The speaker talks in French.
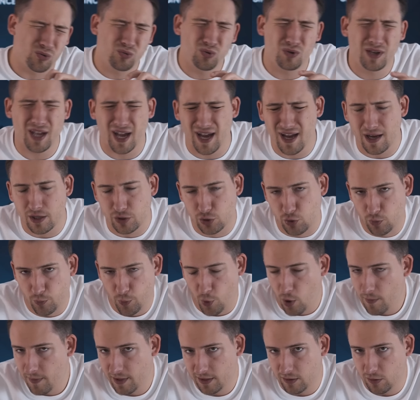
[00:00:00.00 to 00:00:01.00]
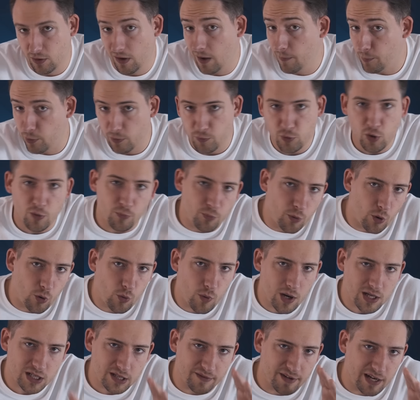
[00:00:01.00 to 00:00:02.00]
en tout cas, je comprends maintenant un peu mieux
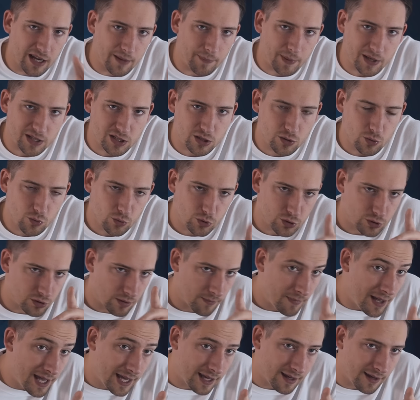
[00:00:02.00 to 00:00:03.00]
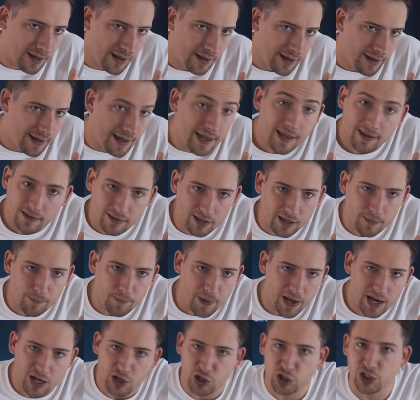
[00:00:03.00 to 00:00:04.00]
pourquoi j'avais l'impression que ce mec
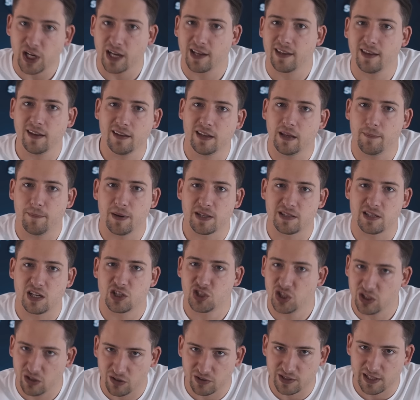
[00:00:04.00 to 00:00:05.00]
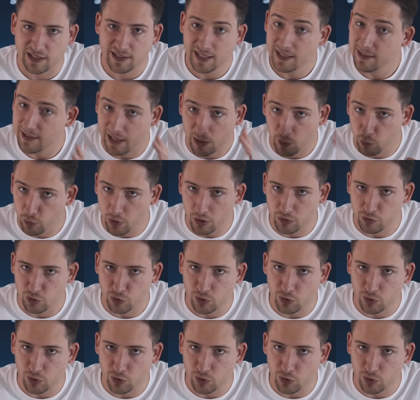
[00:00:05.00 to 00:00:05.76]
étripait chacun des passagers dans sa tête à longueur de